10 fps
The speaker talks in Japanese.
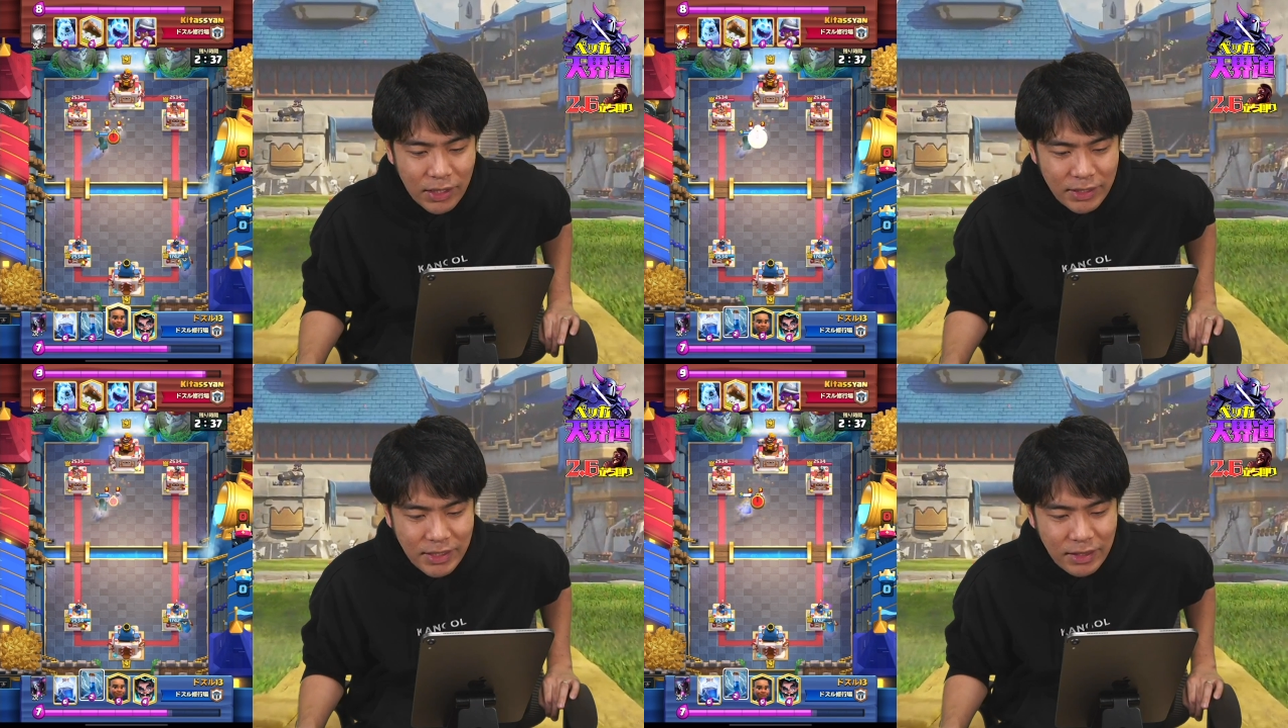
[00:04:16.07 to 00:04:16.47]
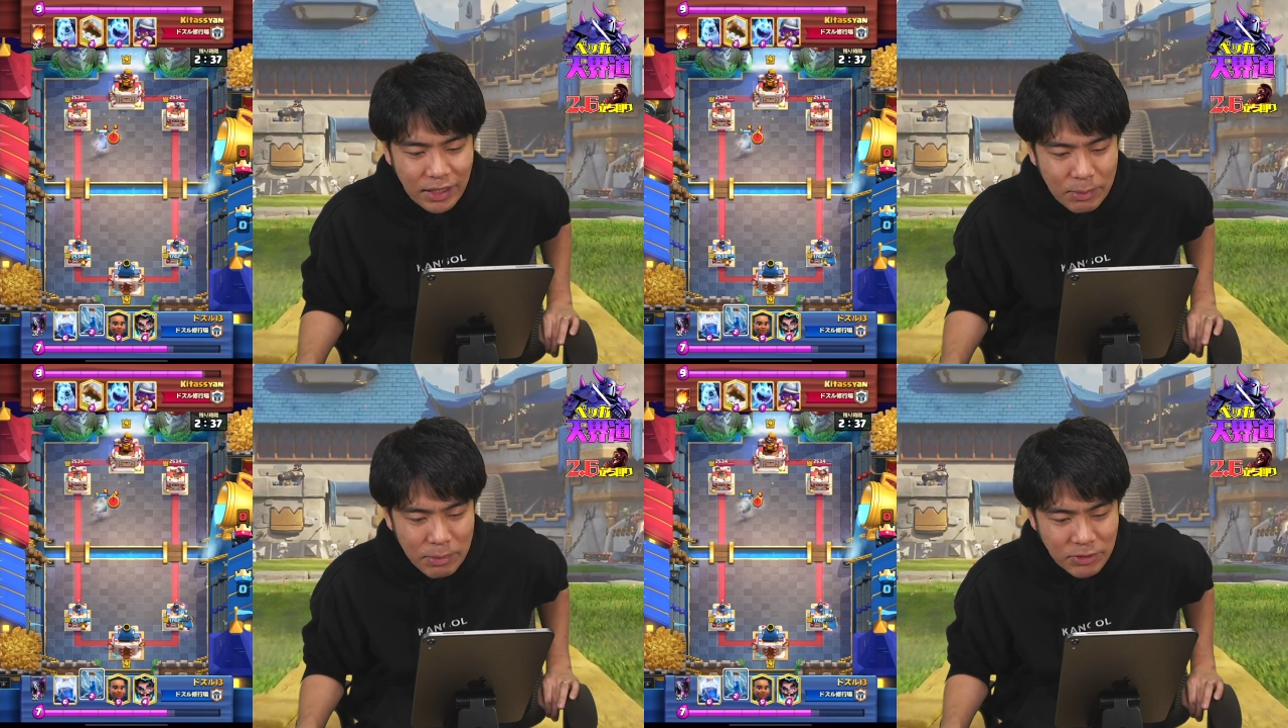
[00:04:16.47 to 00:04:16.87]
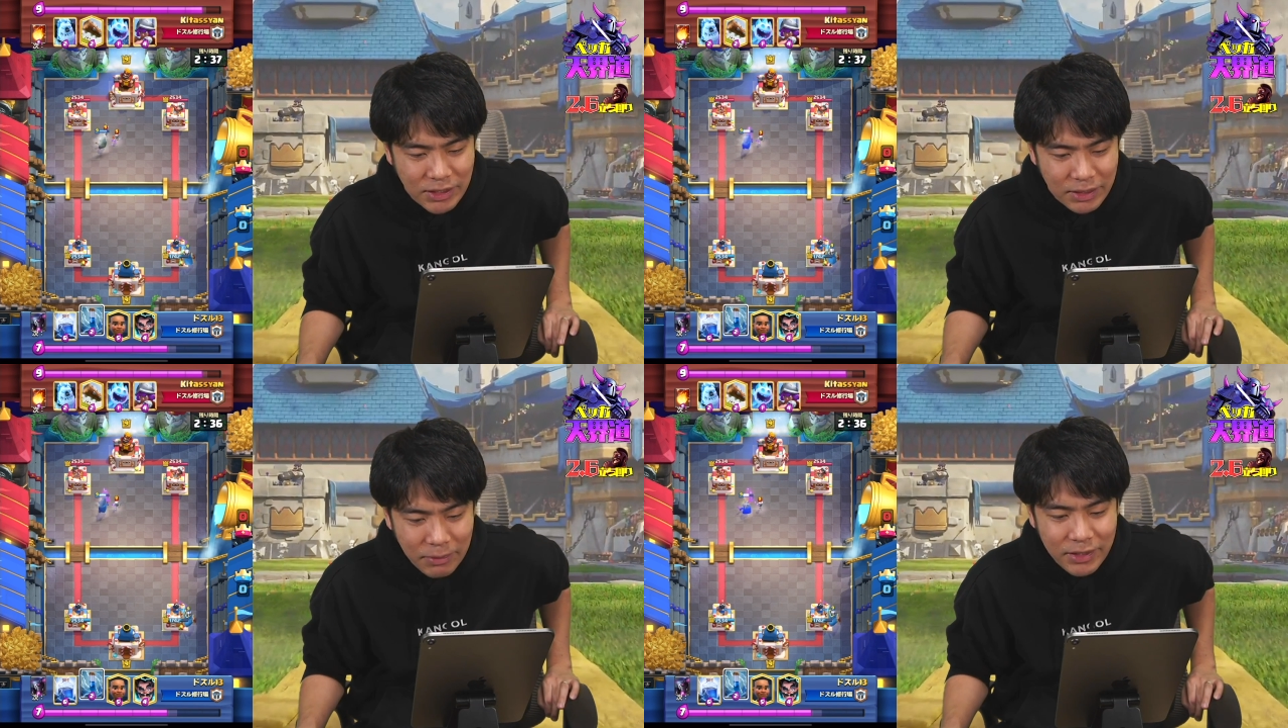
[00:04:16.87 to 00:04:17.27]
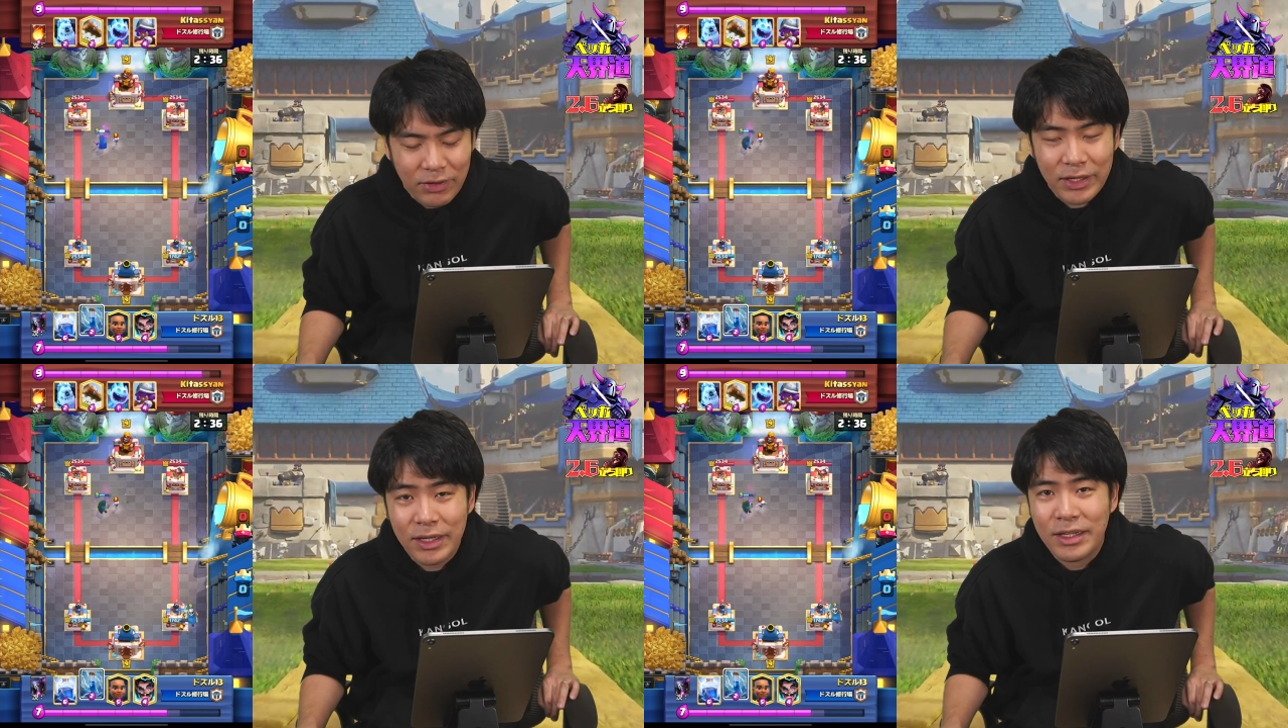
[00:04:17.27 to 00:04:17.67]
絶対守っちゃダメって
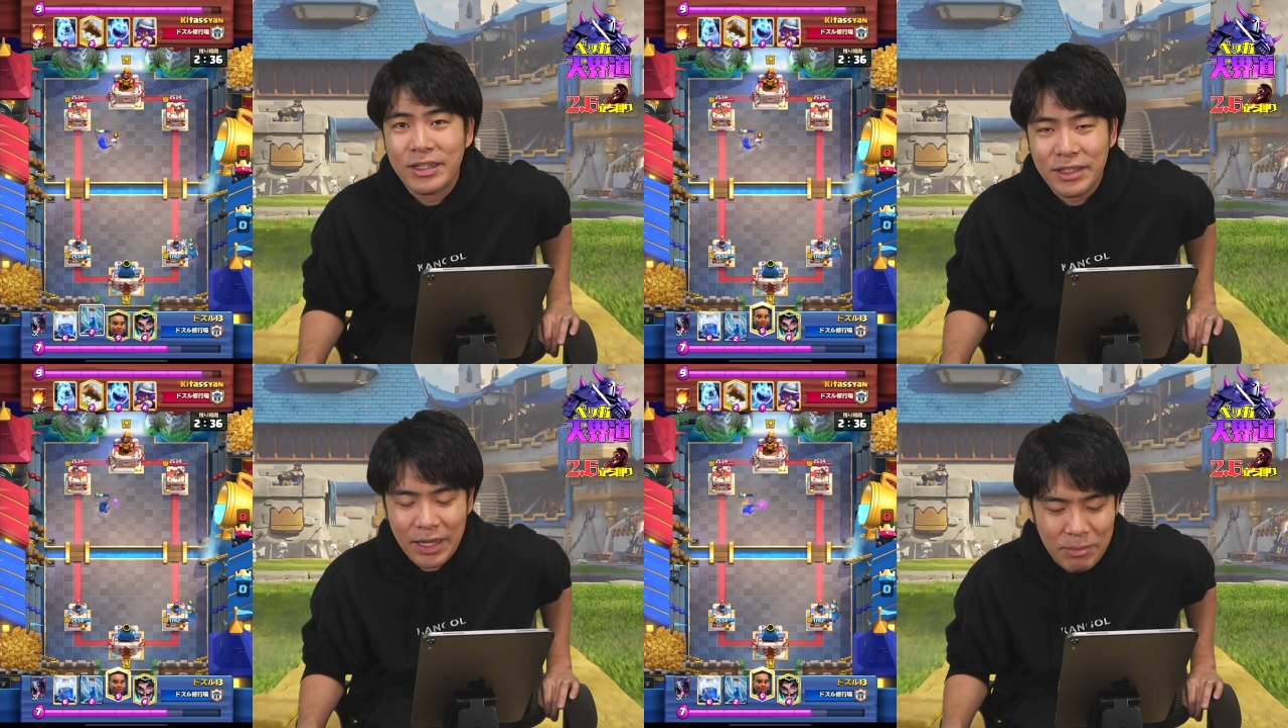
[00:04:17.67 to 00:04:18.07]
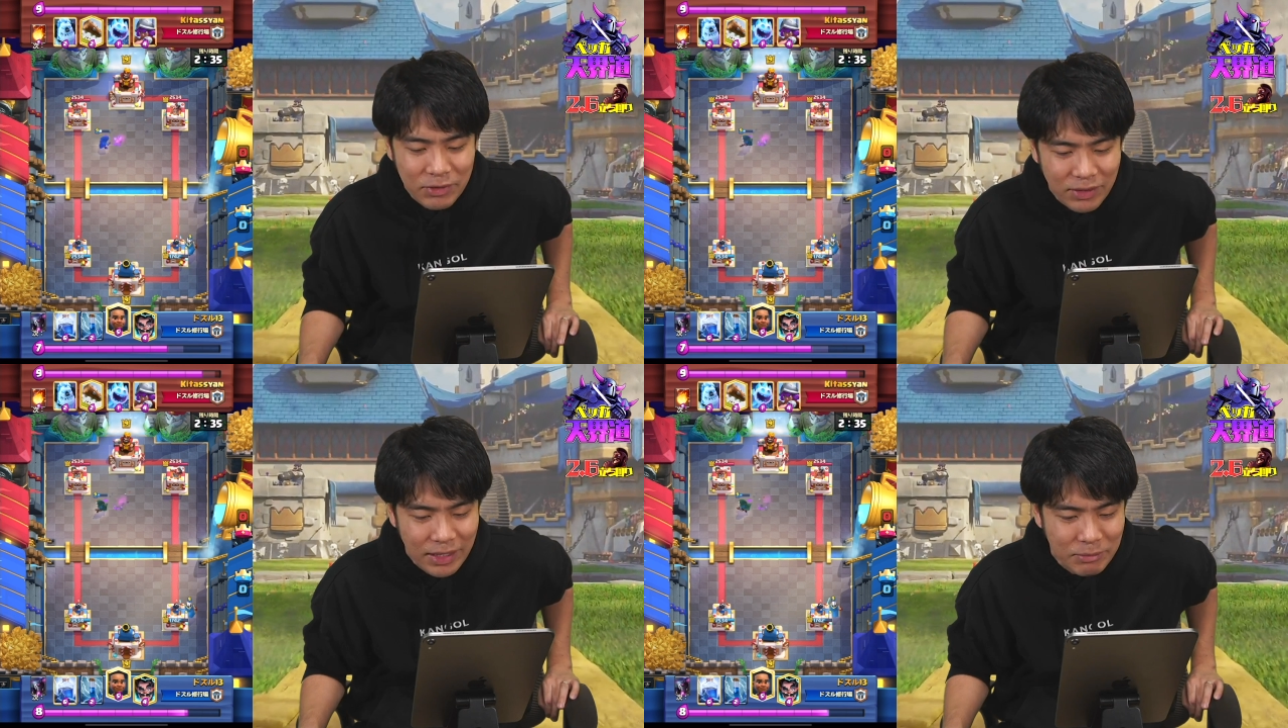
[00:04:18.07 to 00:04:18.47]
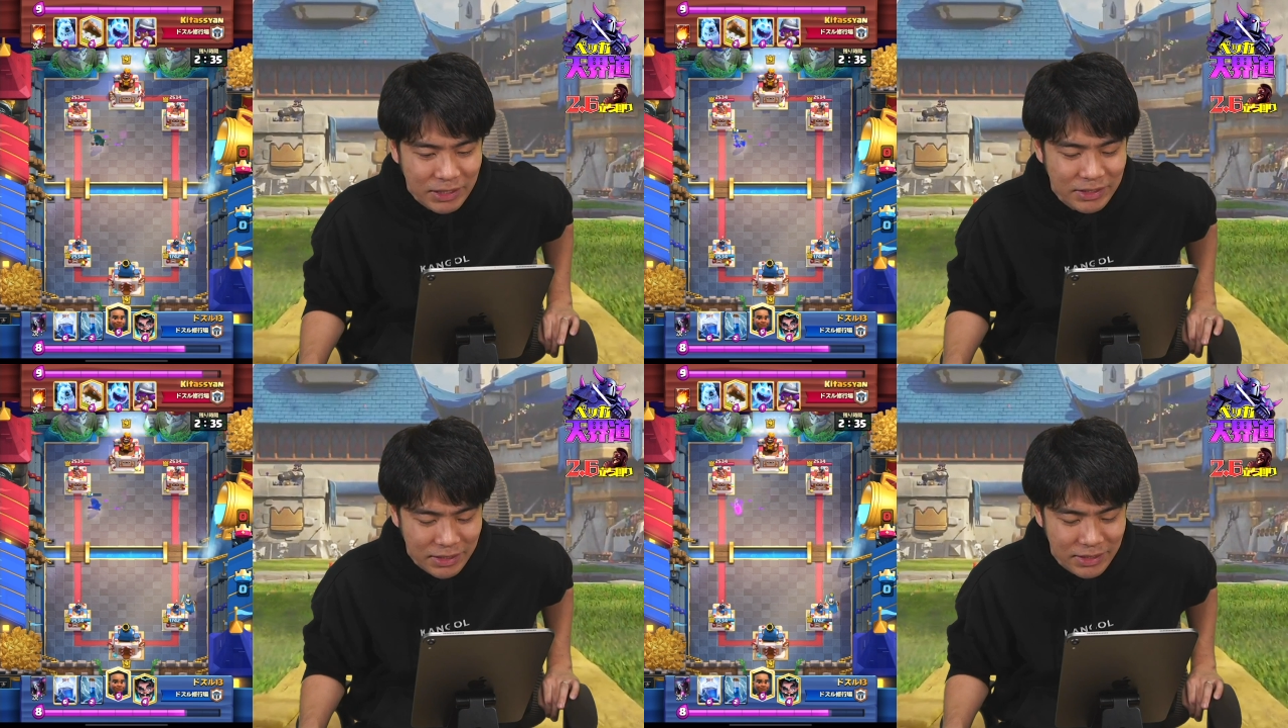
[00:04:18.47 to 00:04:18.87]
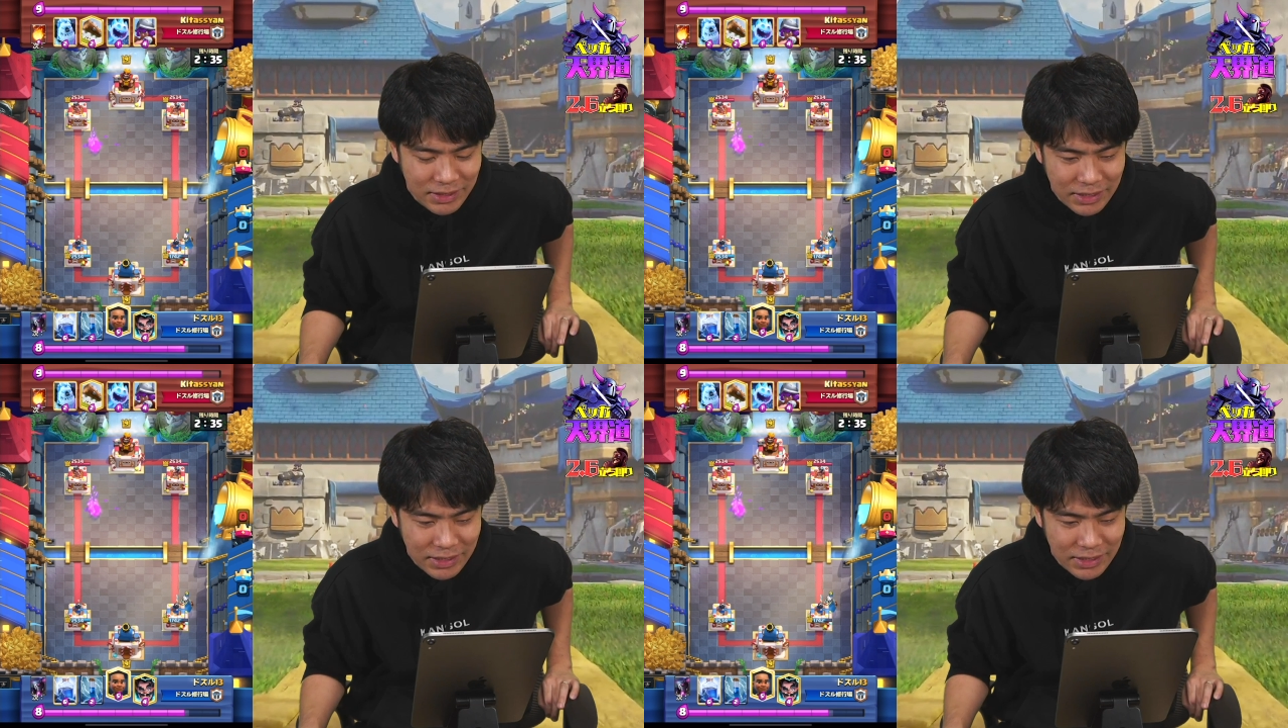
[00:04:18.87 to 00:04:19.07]
いうわけではなくて、今のはラム出していいです。